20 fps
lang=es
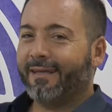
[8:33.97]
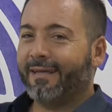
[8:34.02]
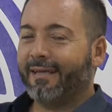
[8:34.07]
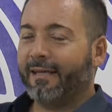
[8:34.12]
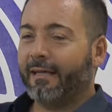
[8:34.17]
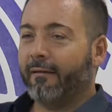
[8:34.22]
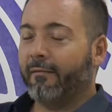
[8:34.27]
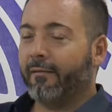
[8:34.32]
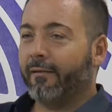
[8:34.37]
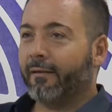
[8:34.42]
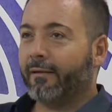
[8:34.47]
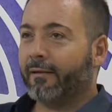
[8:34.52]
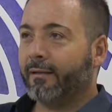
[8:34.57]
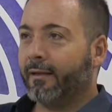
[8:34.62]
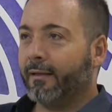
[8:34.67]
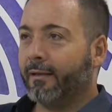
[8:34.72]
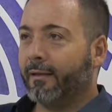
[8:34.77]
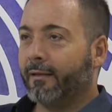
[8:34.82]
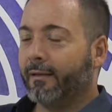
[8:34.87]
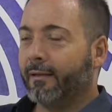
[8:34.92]
Y la verdad es
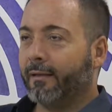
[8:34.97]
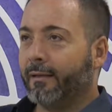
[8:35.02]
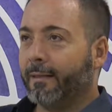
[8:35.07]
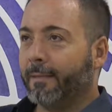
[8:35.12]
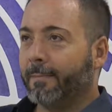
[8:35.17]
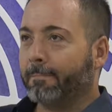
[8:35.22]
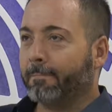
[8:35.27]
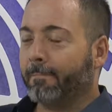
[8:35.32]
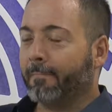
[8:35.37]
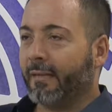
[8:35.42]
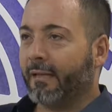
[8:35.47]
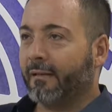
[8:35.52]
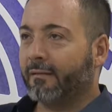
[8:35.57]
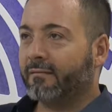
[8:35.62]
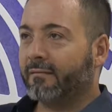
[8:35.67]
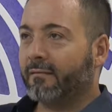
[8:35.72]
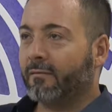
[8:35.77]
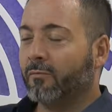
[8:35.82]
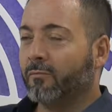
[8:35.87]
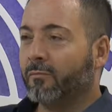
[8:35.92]
que eh,
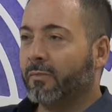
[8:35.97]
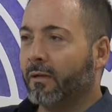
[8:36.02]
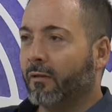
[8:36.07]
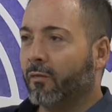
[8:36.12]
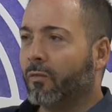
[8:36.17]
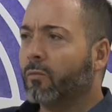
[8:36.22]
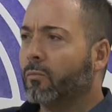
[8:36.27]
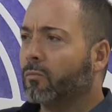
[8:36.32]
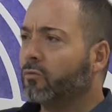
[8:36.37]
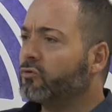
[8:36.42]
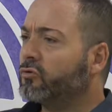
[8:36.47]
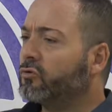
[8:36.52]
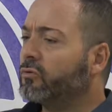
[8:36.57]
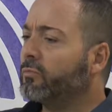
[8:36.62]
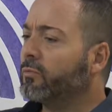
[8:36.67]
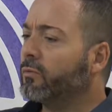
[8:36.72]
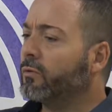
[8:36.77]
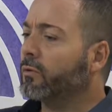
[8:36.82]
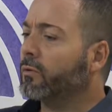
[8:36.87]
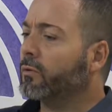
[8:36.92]
este hombre hizo mucho
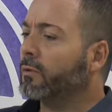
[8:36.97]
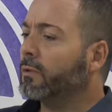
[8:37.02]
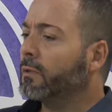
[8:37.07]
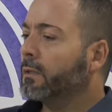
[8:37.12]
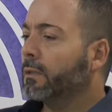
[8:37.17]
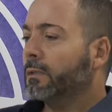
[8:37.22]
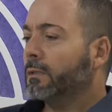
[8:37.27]
por,